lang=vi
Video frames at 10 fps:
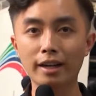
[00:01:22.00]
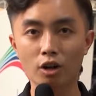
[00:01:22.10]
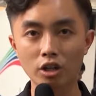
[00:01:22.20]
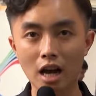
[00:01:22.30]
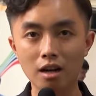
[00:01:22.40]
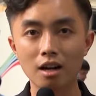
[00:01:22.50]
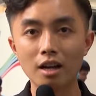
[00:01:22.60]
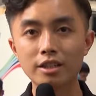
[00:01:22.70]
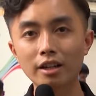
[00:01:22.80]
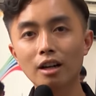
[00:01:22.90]
khi nói rằng
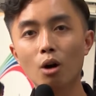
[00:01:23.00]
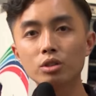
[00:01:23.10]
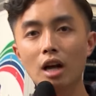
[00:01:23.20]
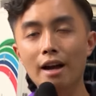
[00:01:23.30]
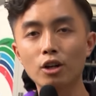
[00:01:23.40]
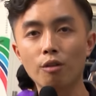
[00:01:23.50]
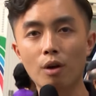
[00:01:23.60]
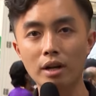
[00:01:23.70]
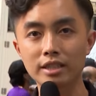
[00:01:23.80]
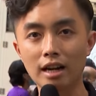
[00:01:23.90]
trận đấu giữa Hà Nội và
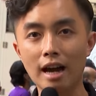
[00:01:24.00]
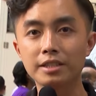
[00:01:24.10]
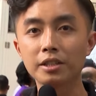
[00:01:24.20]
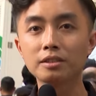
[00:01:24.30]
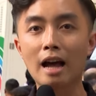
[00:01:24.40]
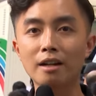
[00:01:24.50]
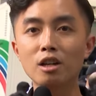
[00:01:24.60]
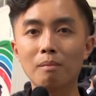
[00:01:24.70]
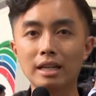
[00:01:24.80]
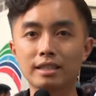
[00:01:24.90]
Hoàng Anh Gia Lai xứng đáng
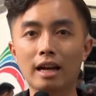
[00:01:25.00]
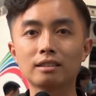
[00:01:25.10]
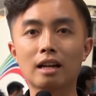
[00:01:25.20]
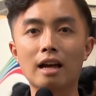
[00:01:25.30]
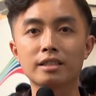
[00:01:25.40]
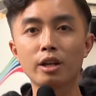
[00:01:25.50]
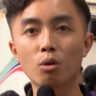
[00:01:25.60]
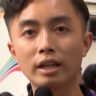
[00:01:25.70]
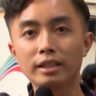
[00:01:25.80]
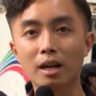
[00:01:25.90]
được mệnh danh là siêu
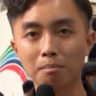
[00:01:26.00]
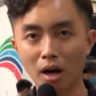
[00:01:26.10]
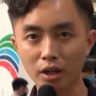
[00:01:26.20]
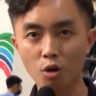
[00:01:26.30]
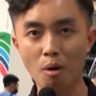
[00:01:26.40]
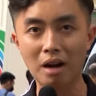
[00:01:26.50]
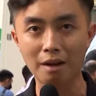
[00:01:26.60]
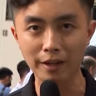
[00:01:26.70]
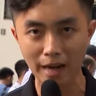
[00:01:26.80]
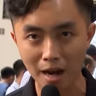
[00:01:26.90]
kinh điển mới của bóng đá Việt